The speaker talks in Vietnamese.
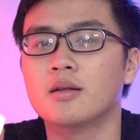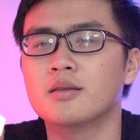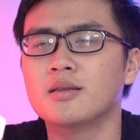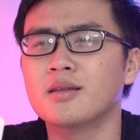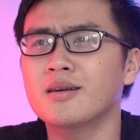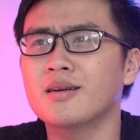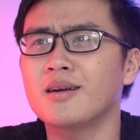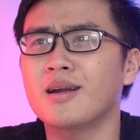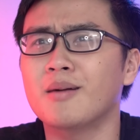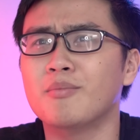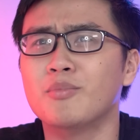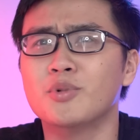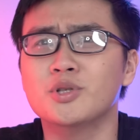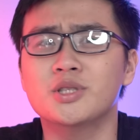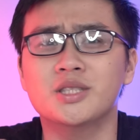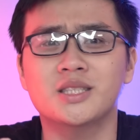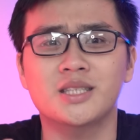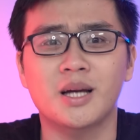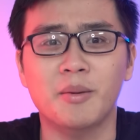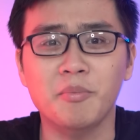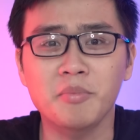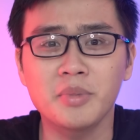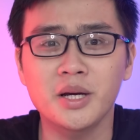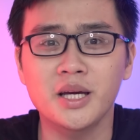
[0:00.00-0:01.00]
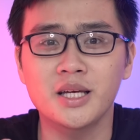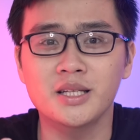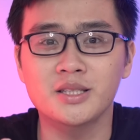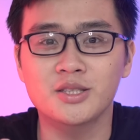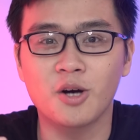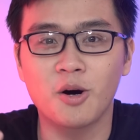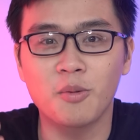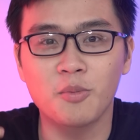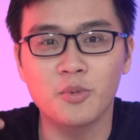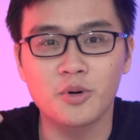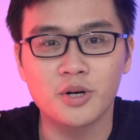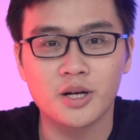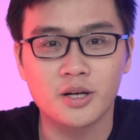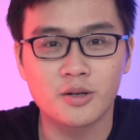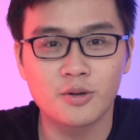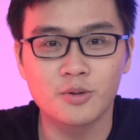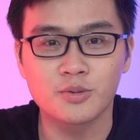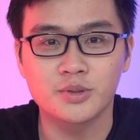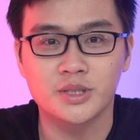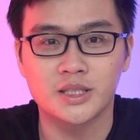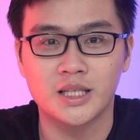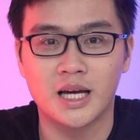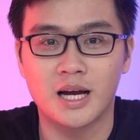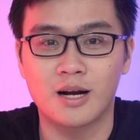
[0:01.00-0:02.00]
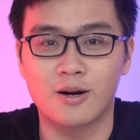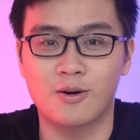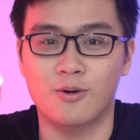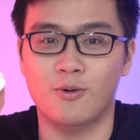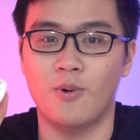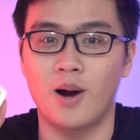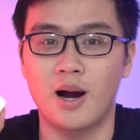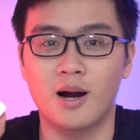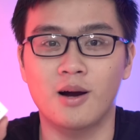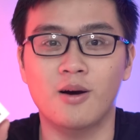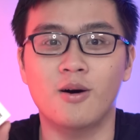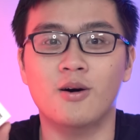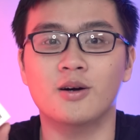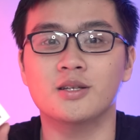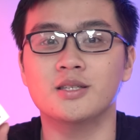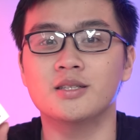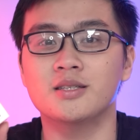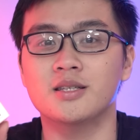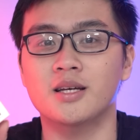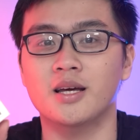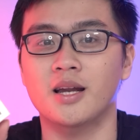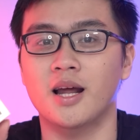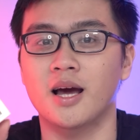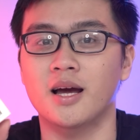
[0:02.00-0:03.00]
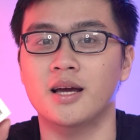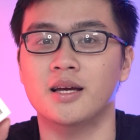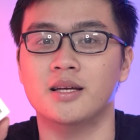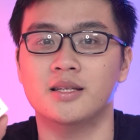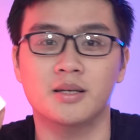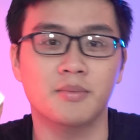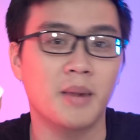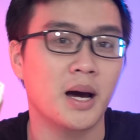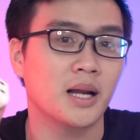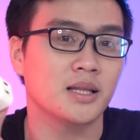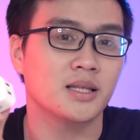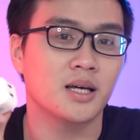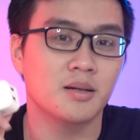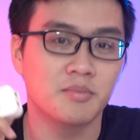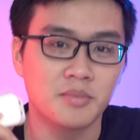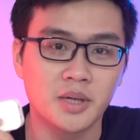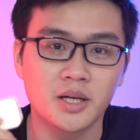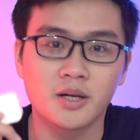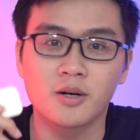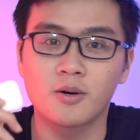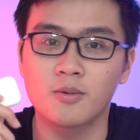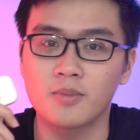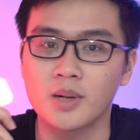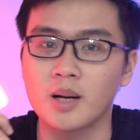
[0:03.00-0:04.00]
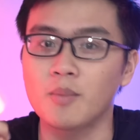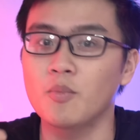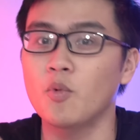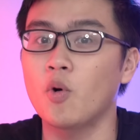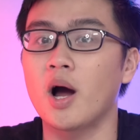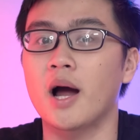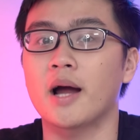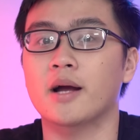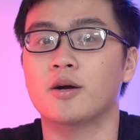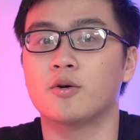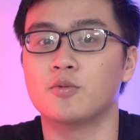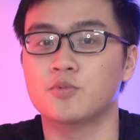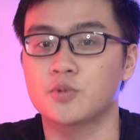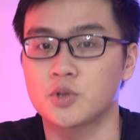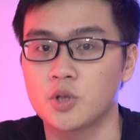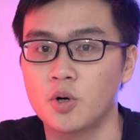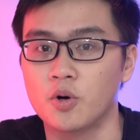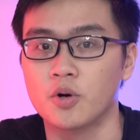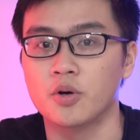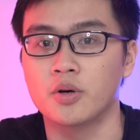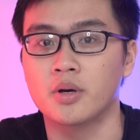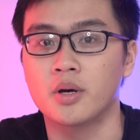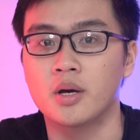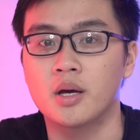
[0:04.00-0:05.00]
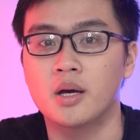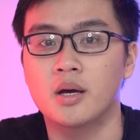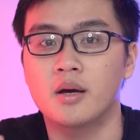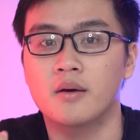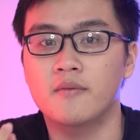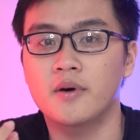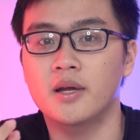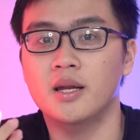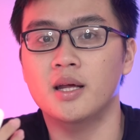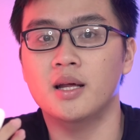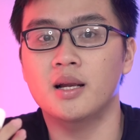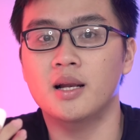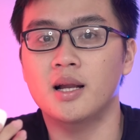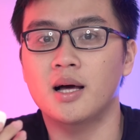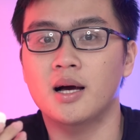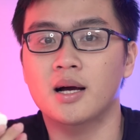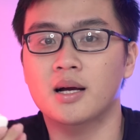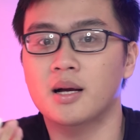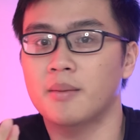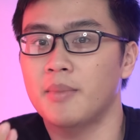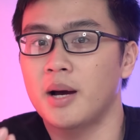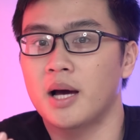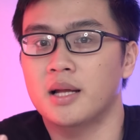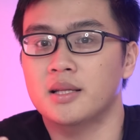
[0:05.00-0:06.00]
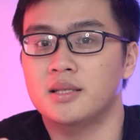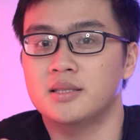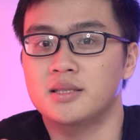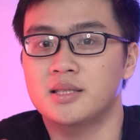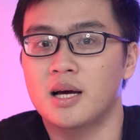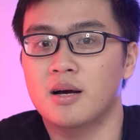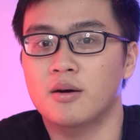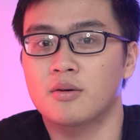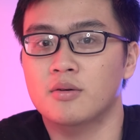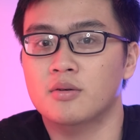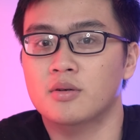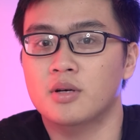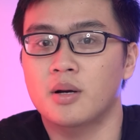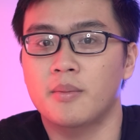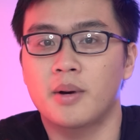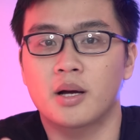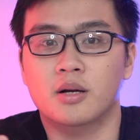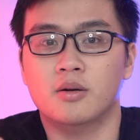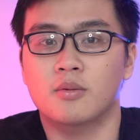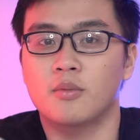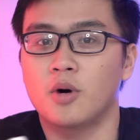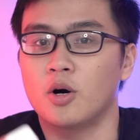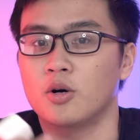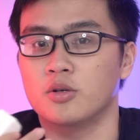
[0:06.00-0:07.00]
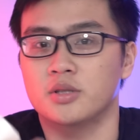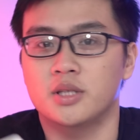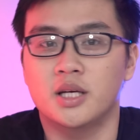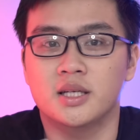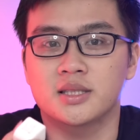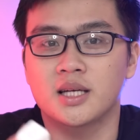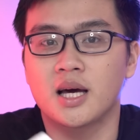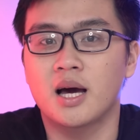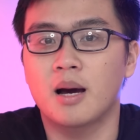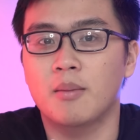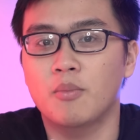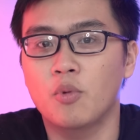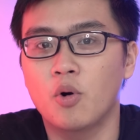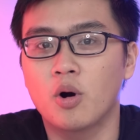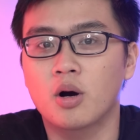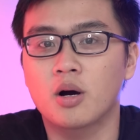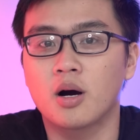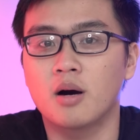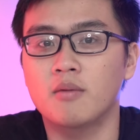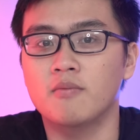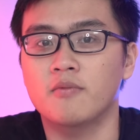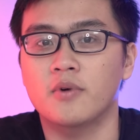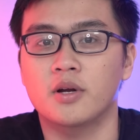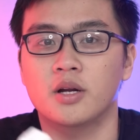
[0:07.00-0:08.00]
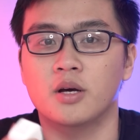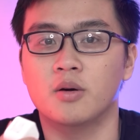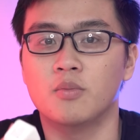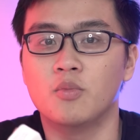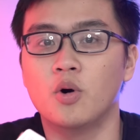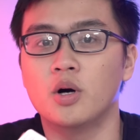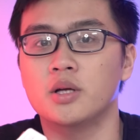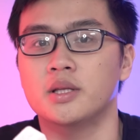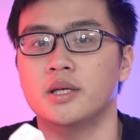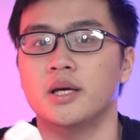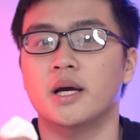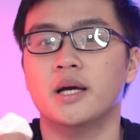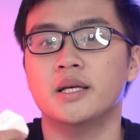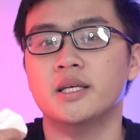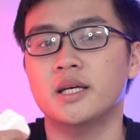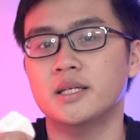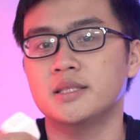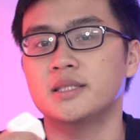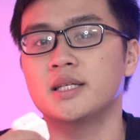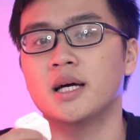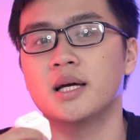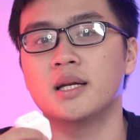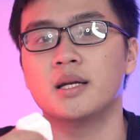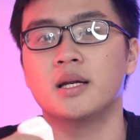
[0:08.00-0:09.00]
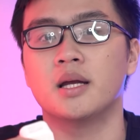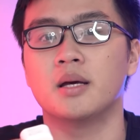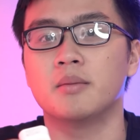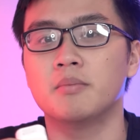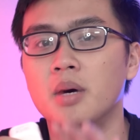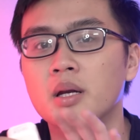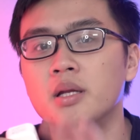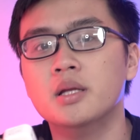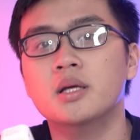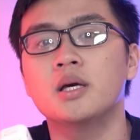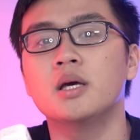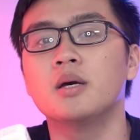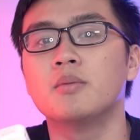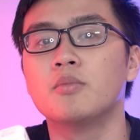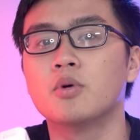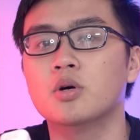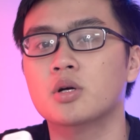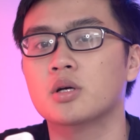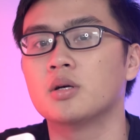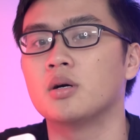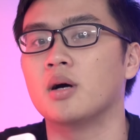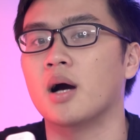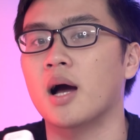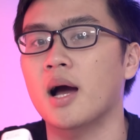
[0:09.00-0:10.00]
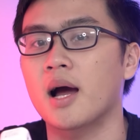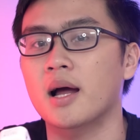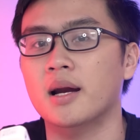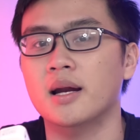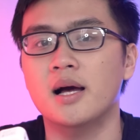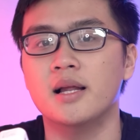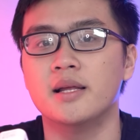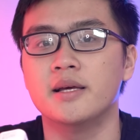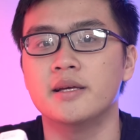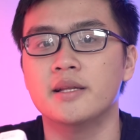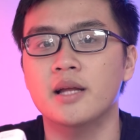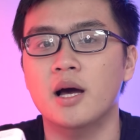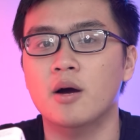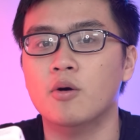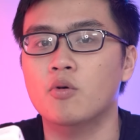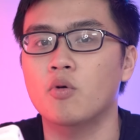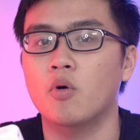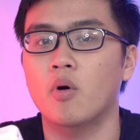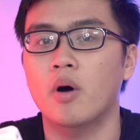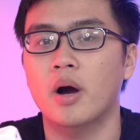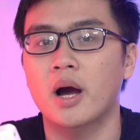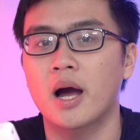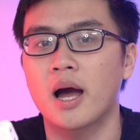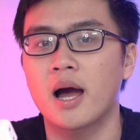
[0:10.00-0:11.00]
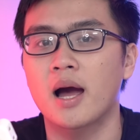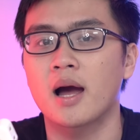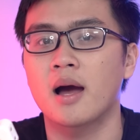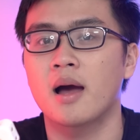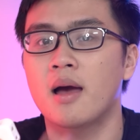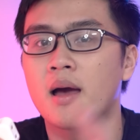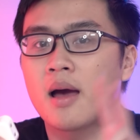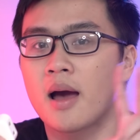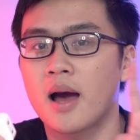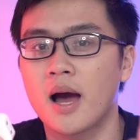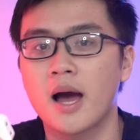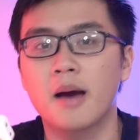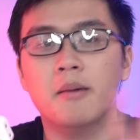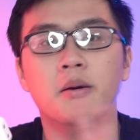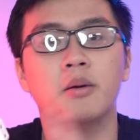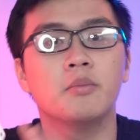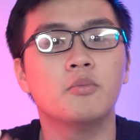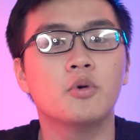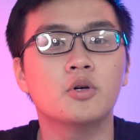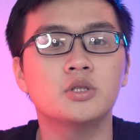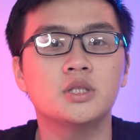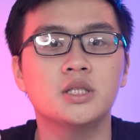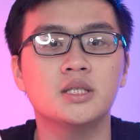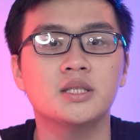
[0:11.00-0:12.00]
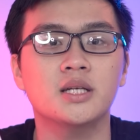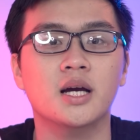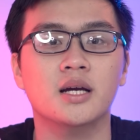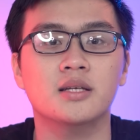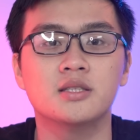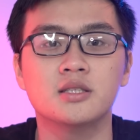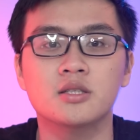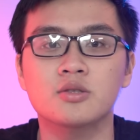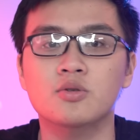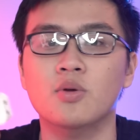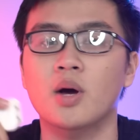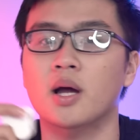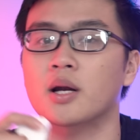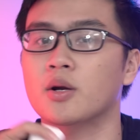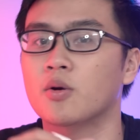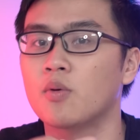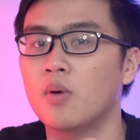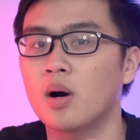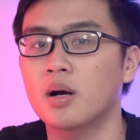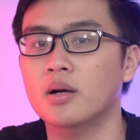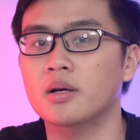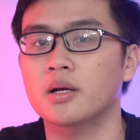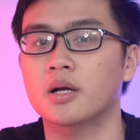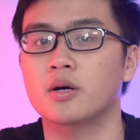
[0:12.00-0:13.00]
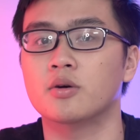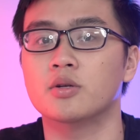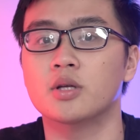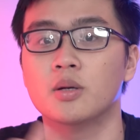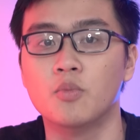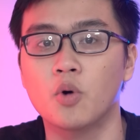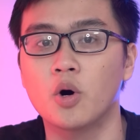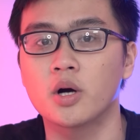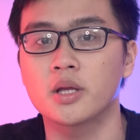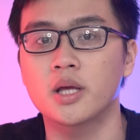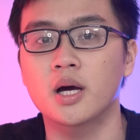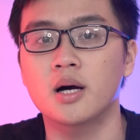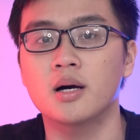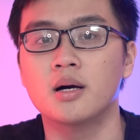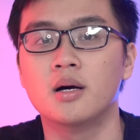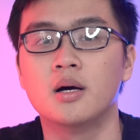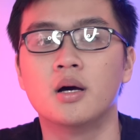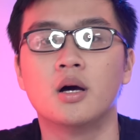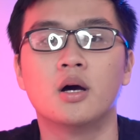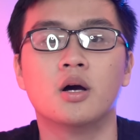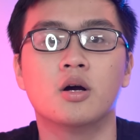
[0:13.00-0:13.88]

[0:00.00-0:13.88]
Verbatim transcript: Tức là 100.000 cho một cái cục sạc quá ngon như thế này Thì bản thân mình cũng đã mua hai cục rồi Vậy nên là các bạn thì sao? Các bạn có bỏ tiền ra mua không? Và nếu mua thì hãy nhanh chân đến bất kỳ một cửa hàng đại lý nào của Hoàng Hà 21 chi nhánh trên toàn quốc để có thể mua nhá.